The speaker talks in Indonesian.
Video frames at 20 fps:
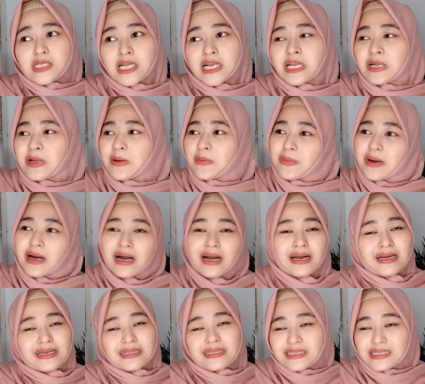sering
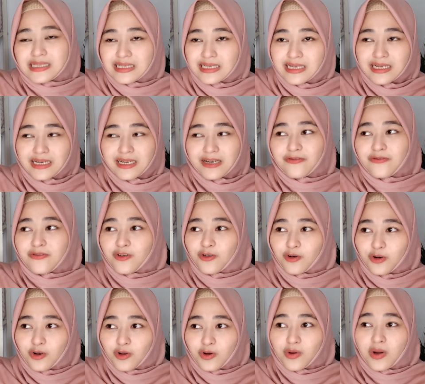banget sih
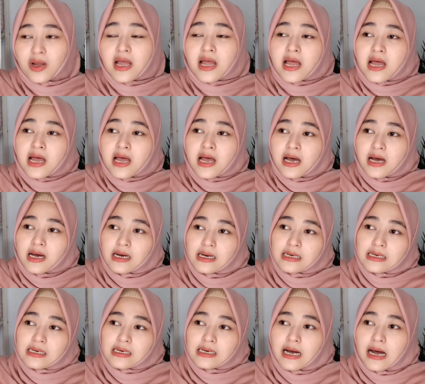ngefollow
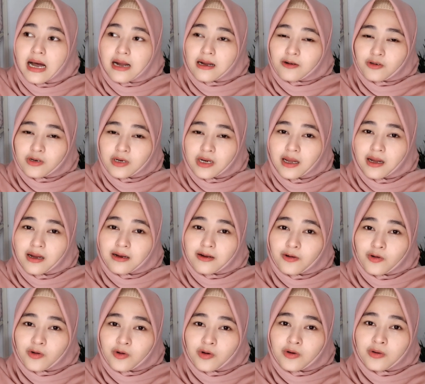Eh,
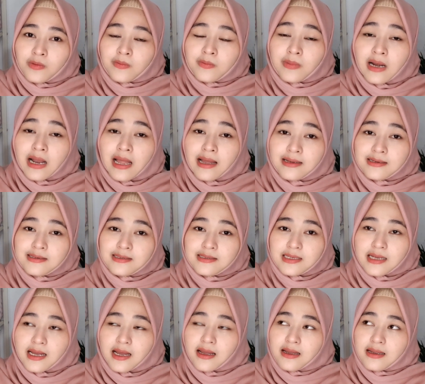akun-akun uh,
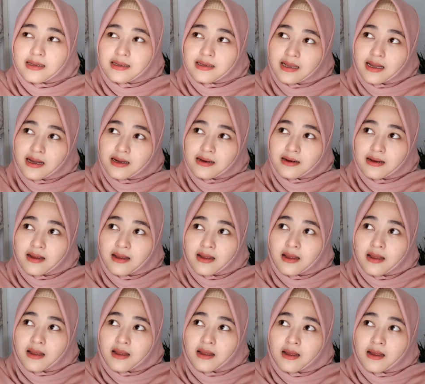belanja yang
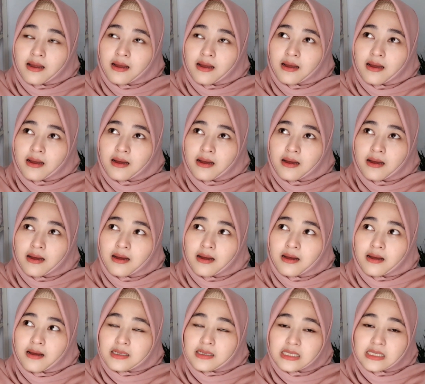
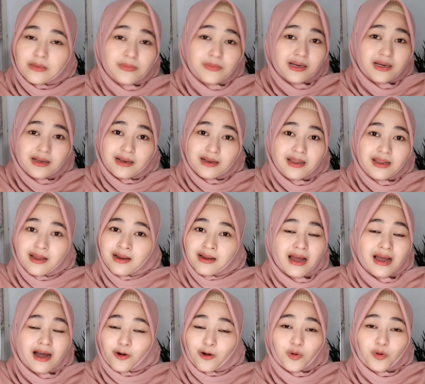sebenarnya
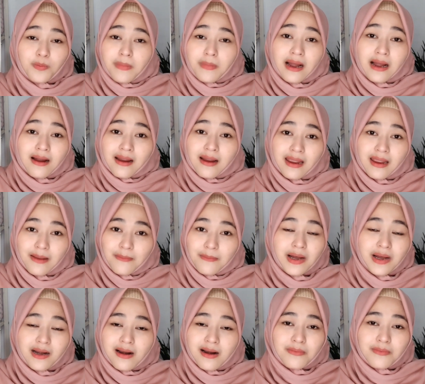nggak aku pakai
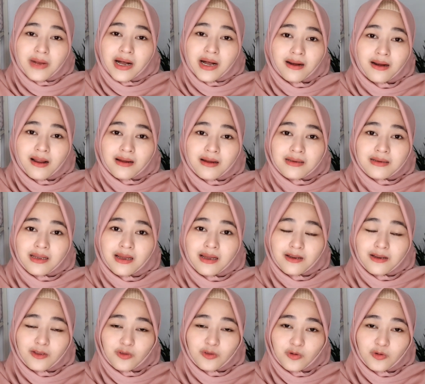barang-barangnya
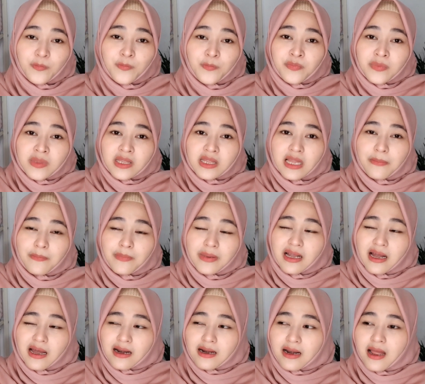gitu tapi
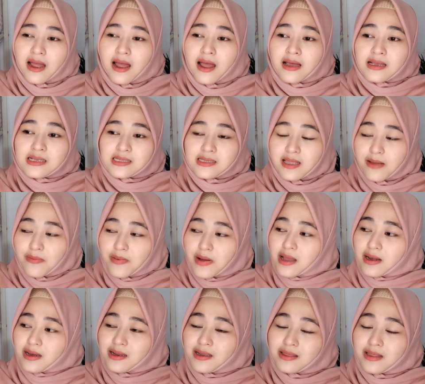karena setiap
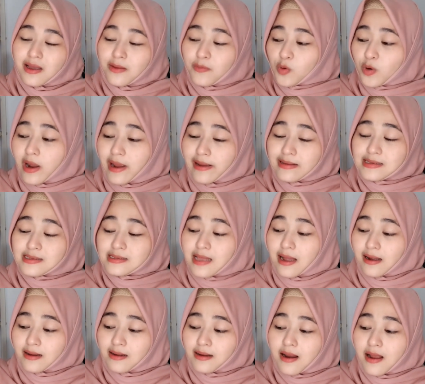hari kita buka
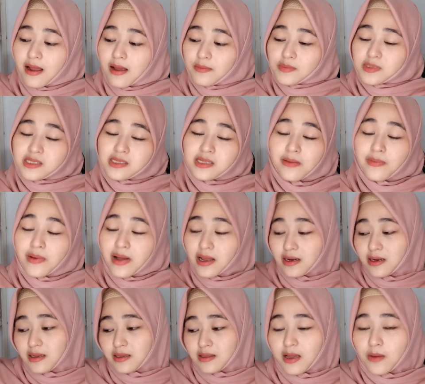Instagram setiap
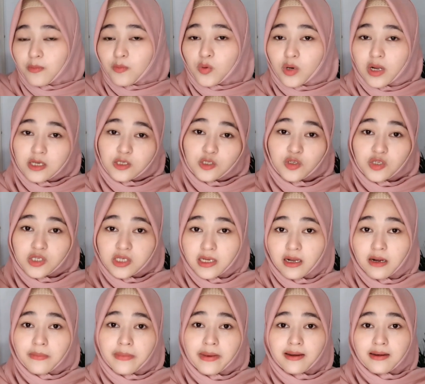hari kita buka
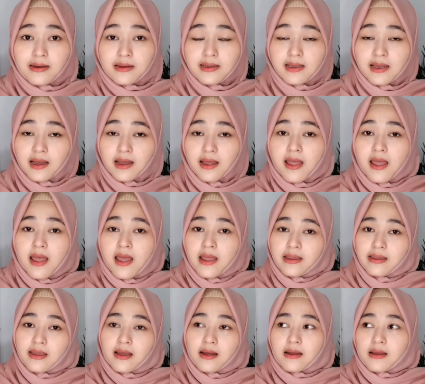sosial media
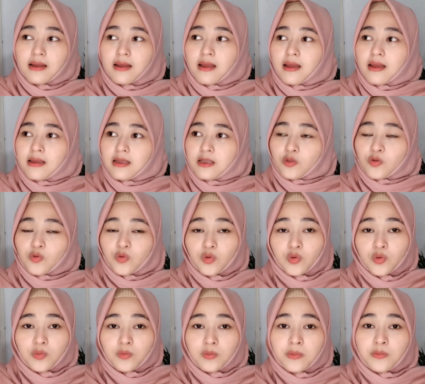yang itu
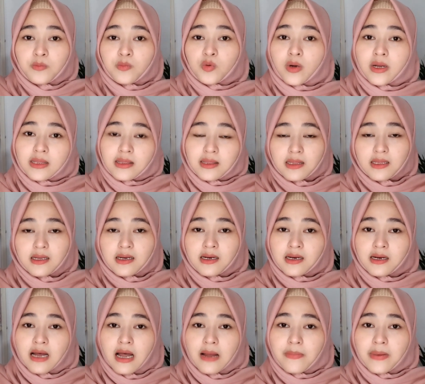tuh membuat
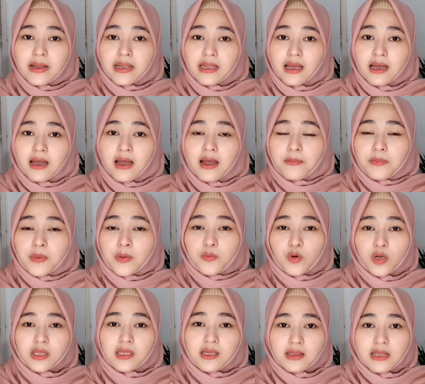uh, apa ya
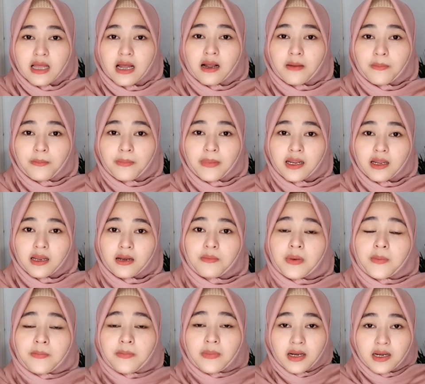membuat kita kepengen
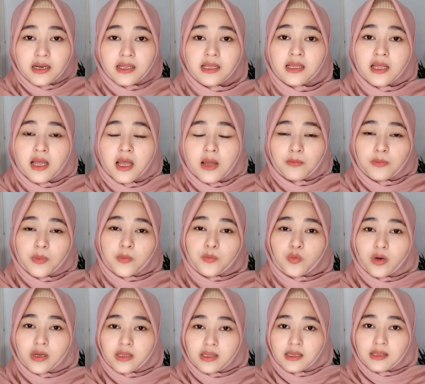membeli
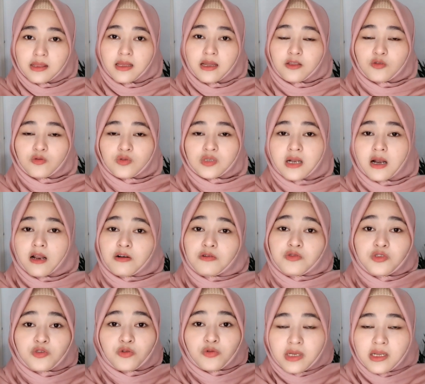membuat kita itu selalu
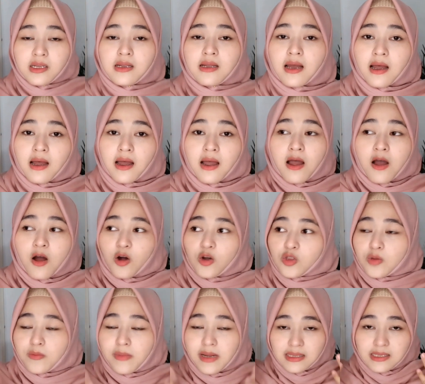curiga
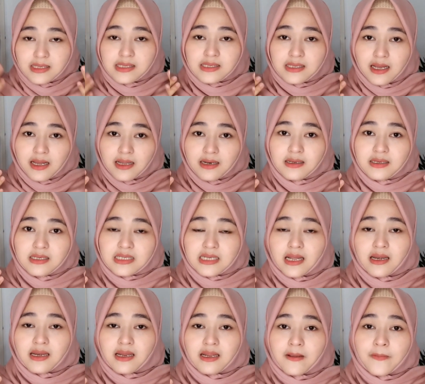otomatis kan
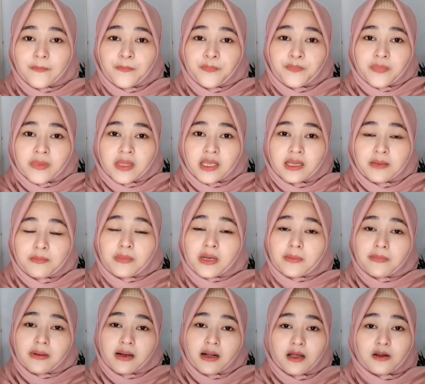jadi
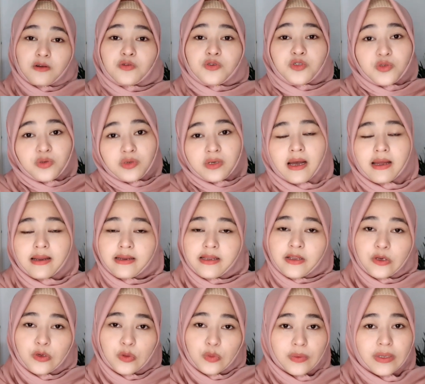berpengaruh juga di
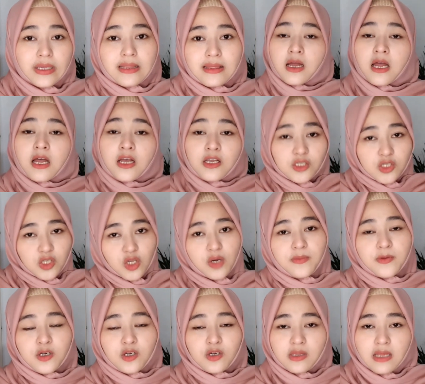hidup kita. So
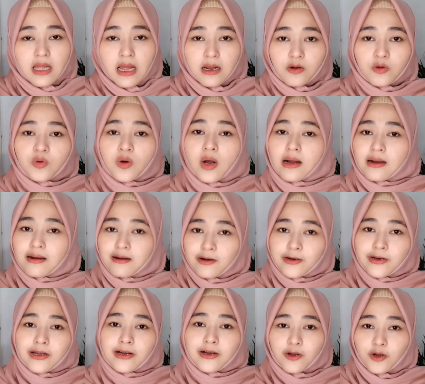menurut aku
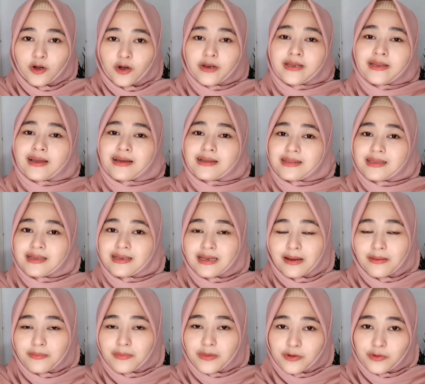akun-akun yang
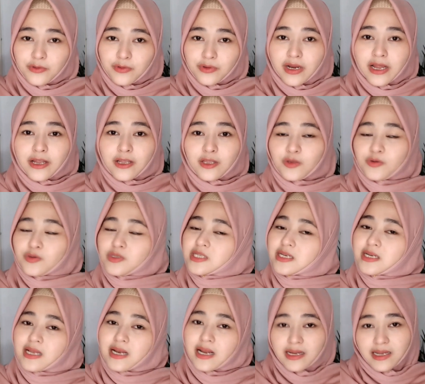tidak berguna itu
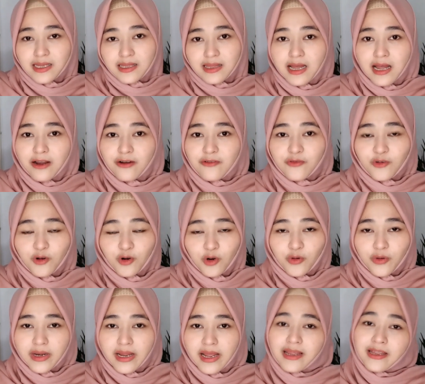segera kita
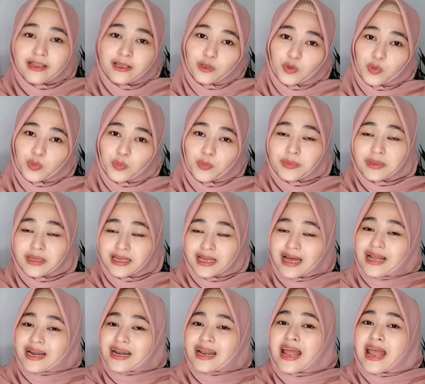unfollow deh gitu
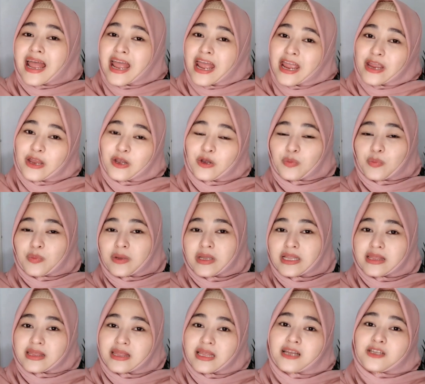biar hidup
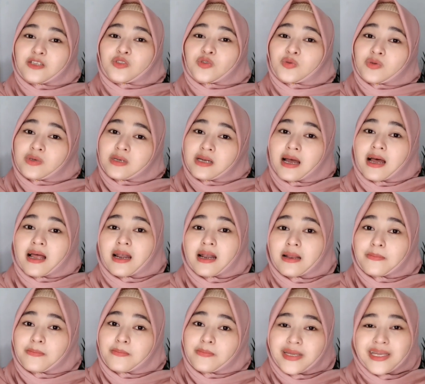kita juga
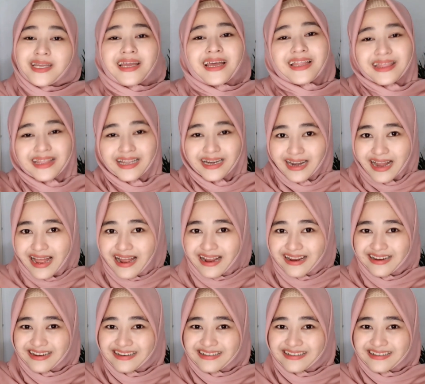lebih tenang.